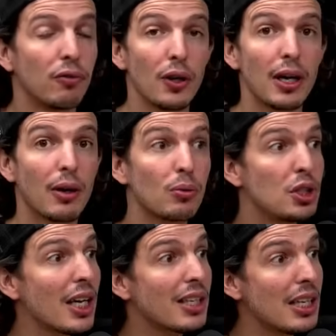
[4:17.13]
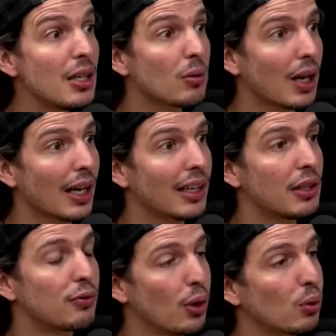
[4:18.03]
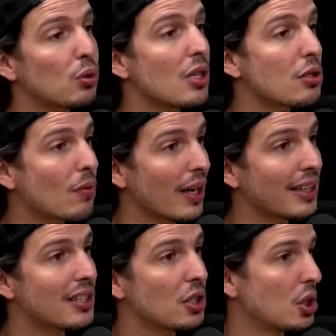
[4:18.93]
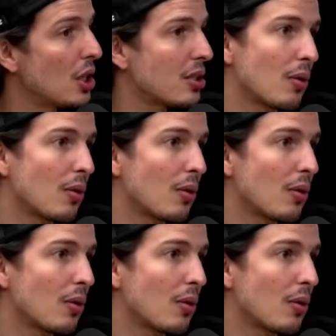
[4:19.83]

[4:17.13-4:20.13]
Foi lá com o Dieguinho, cara. Entendi. Que ele foi com 240 SX,